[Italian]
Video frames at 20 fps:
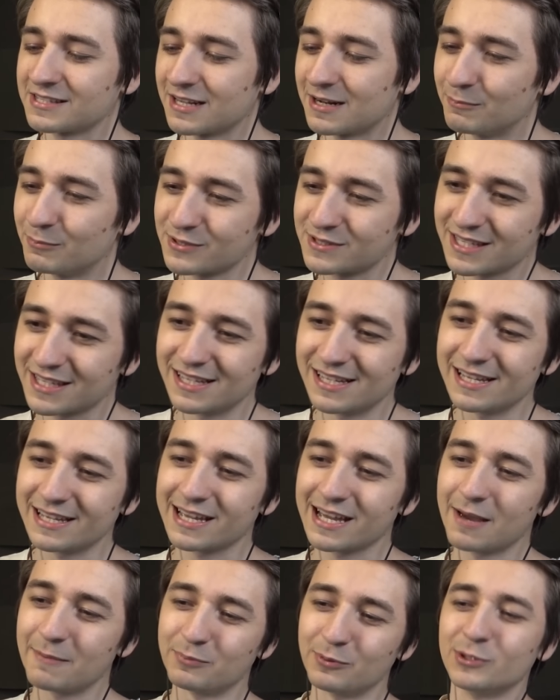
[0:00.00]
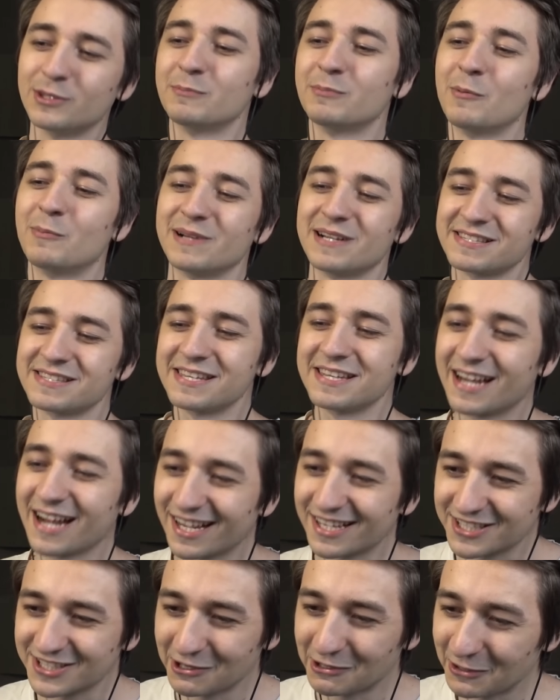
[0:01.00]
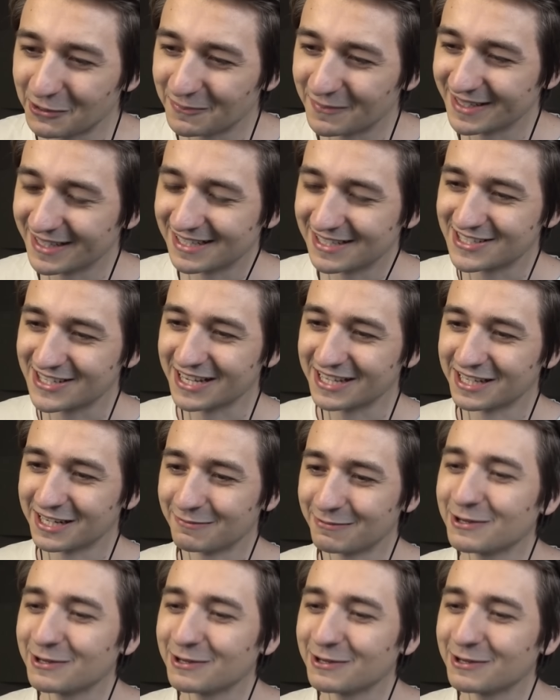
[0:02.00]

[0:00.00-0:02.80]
se la busta dell'Ikea è più tipo plastica caccia o roba del genere.